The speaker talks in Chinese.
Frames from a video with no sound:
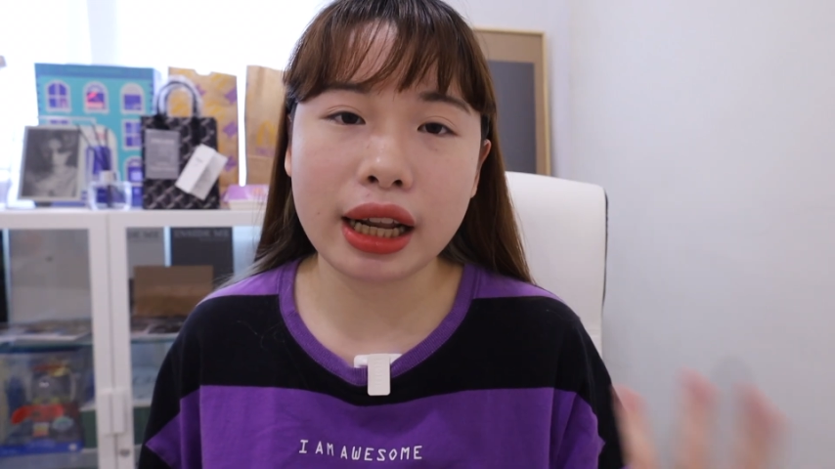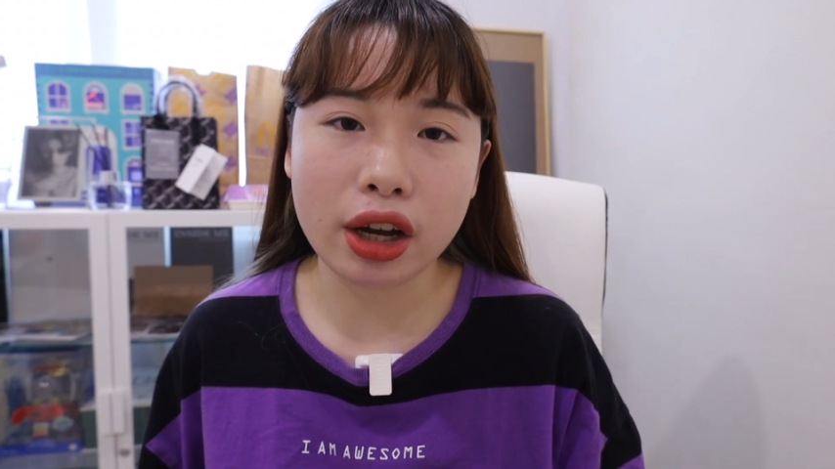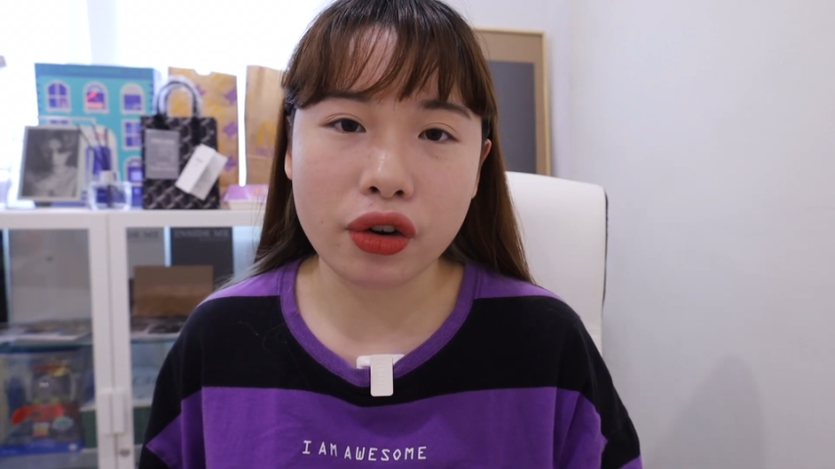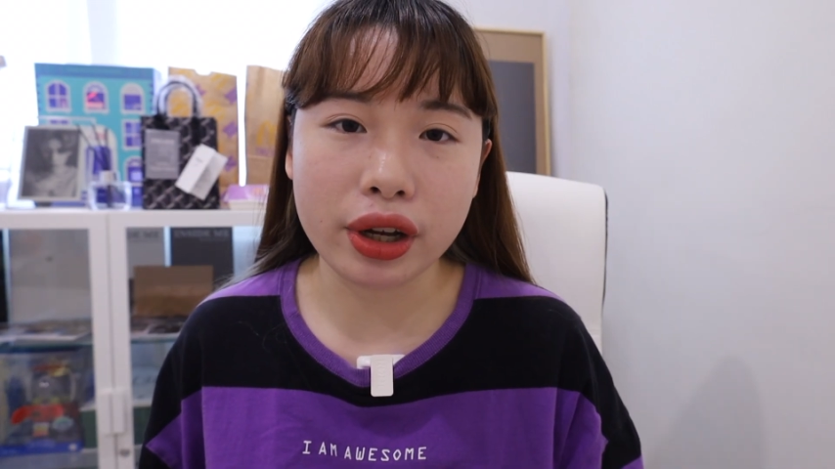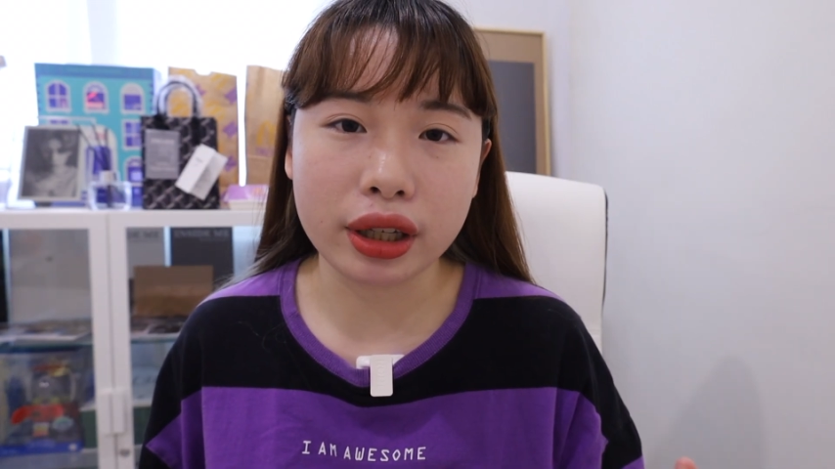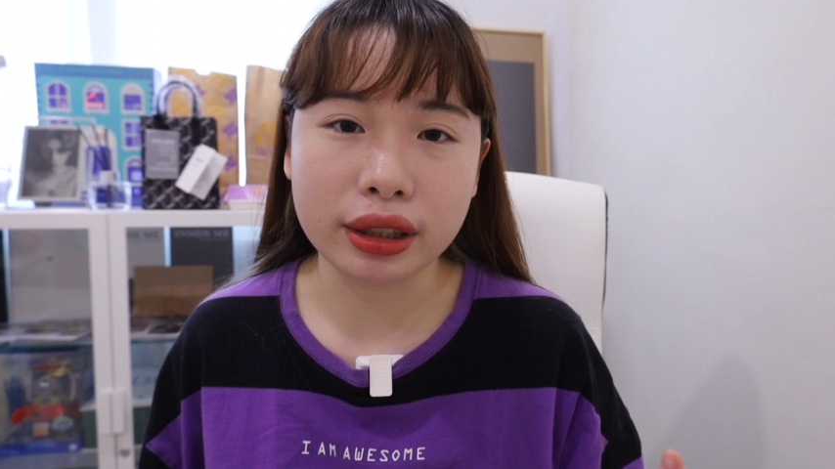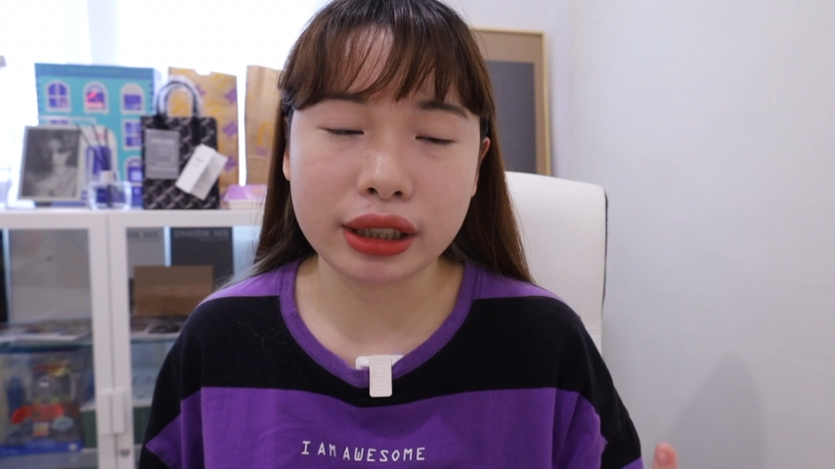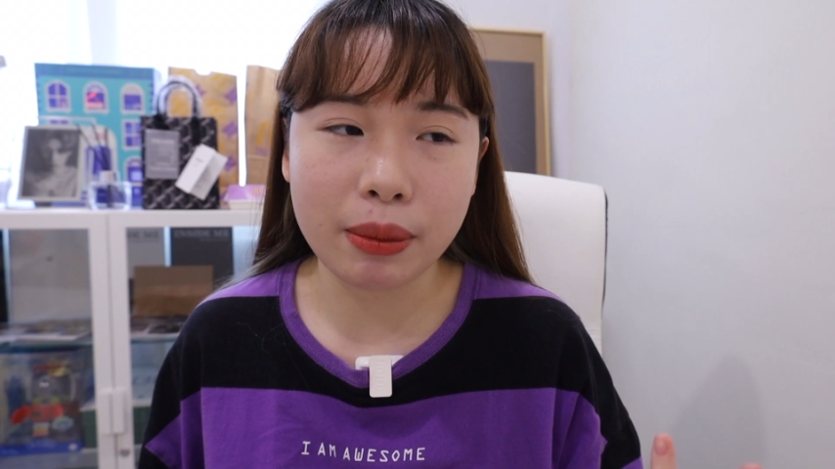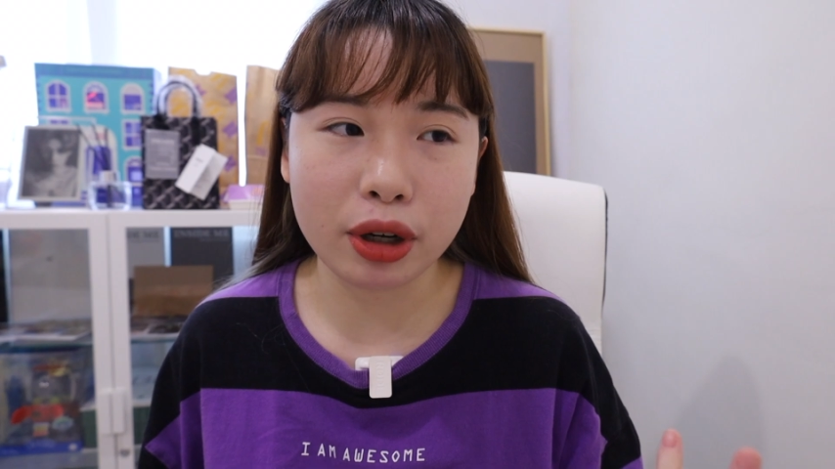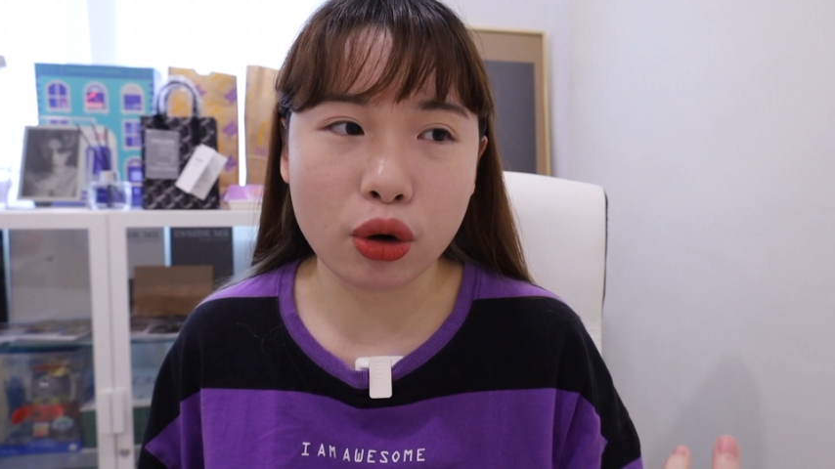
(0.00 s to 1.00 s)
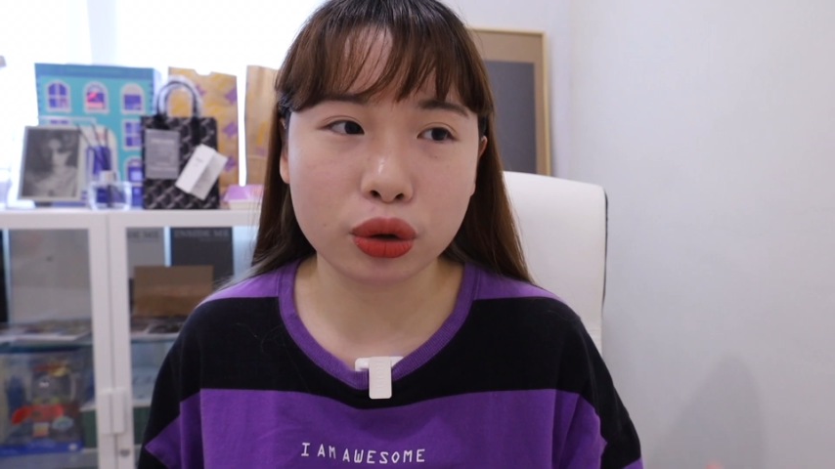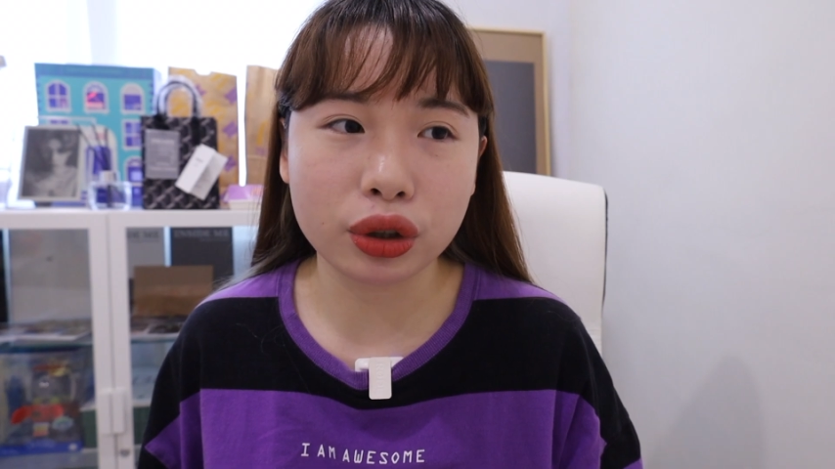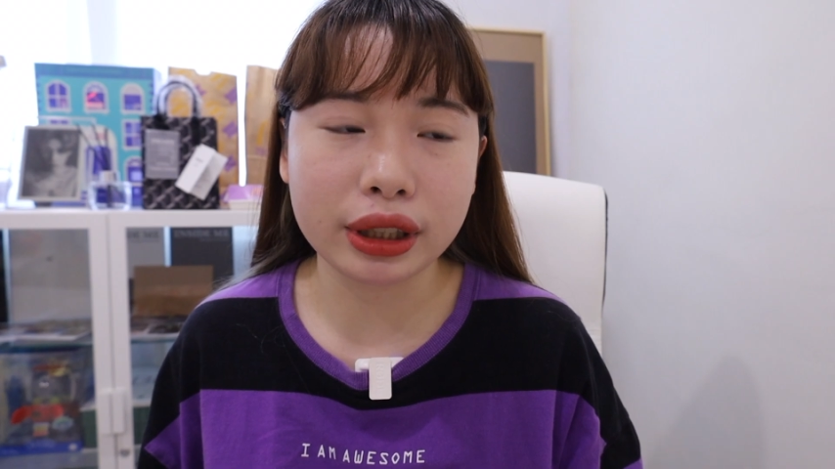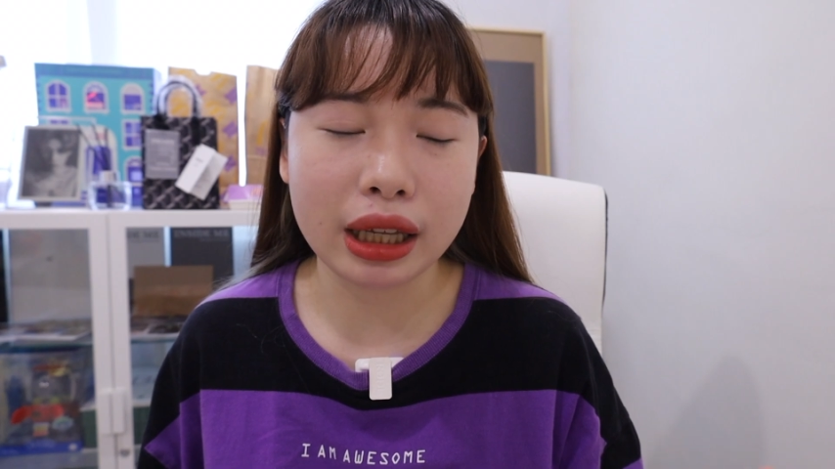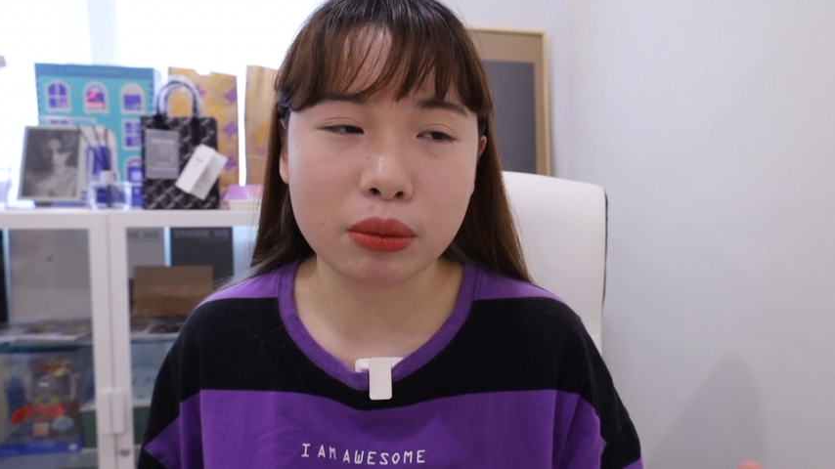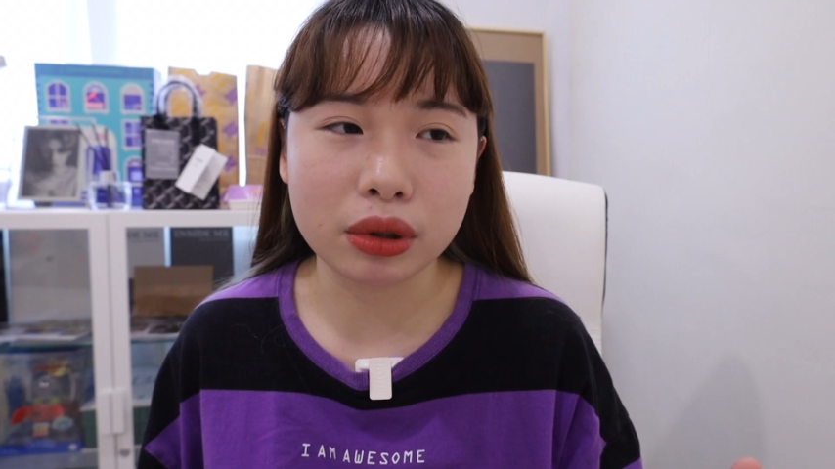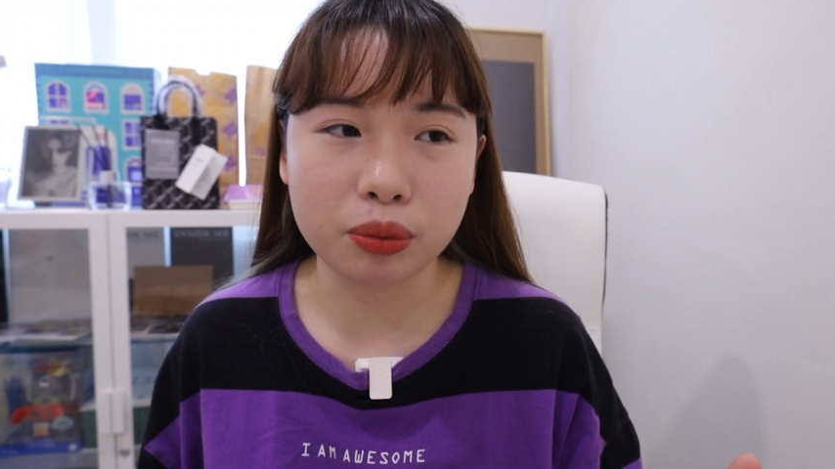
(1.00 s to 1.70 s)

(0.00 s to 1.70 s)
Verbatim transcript: 留言下面跟我说一下你们